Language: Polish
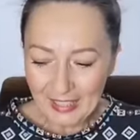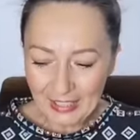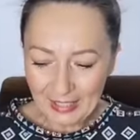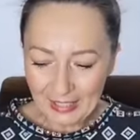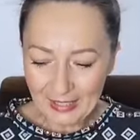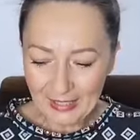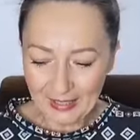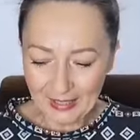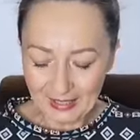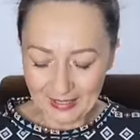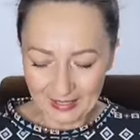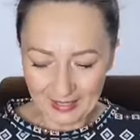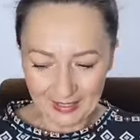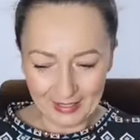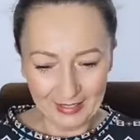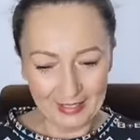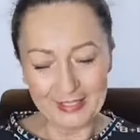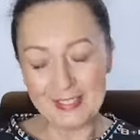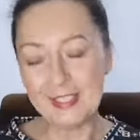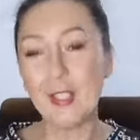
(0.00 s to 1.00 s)
I
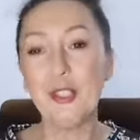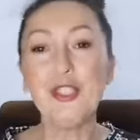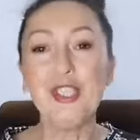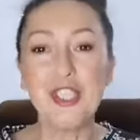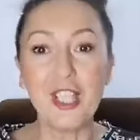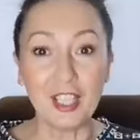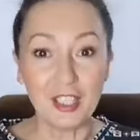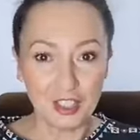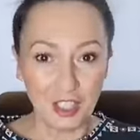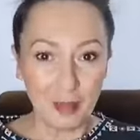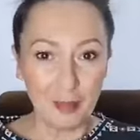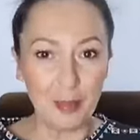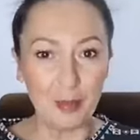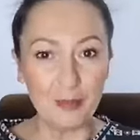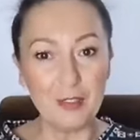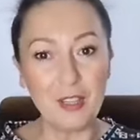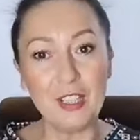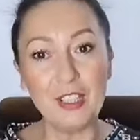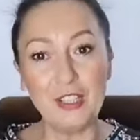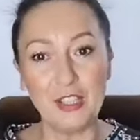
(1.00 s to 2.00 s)
co dzisiaj chciałam
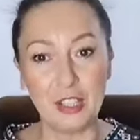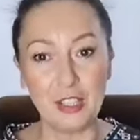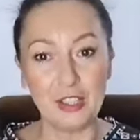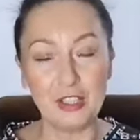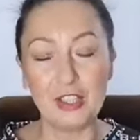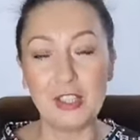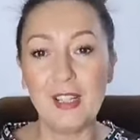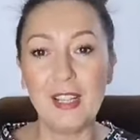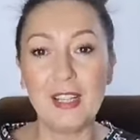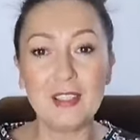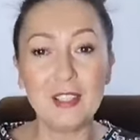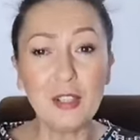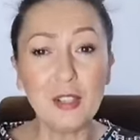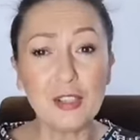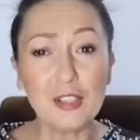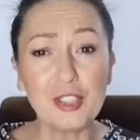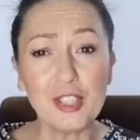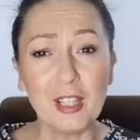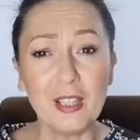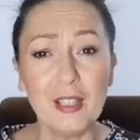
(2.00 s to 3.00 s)
powiedzieć? Dlatego,
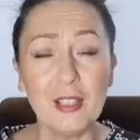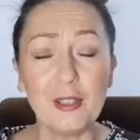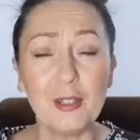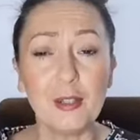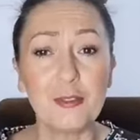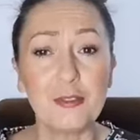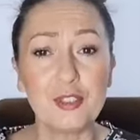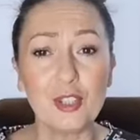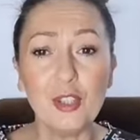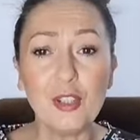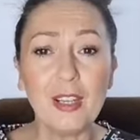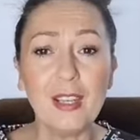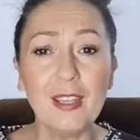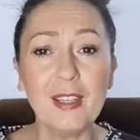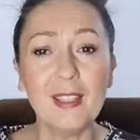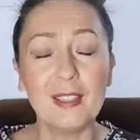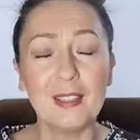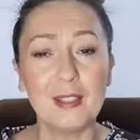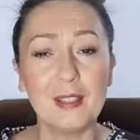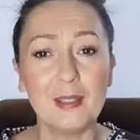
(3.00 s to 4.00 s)
że
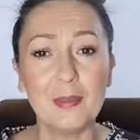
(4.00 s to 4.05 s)
wczoraj